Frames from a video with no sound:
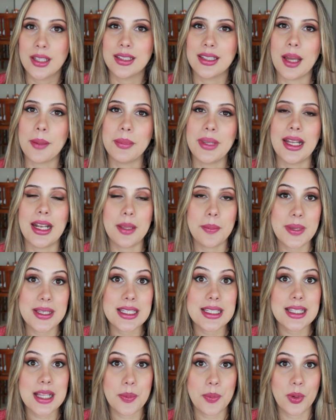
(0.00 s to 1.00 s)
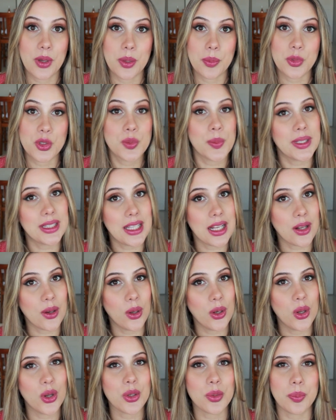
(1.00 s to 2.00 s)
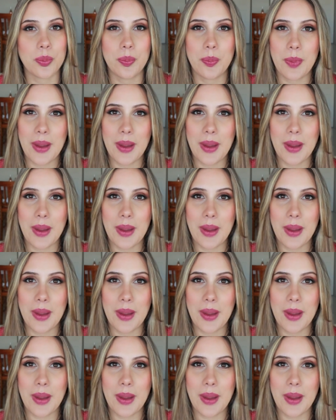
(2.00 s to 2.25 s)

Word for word: También hay veces le podemos meter color,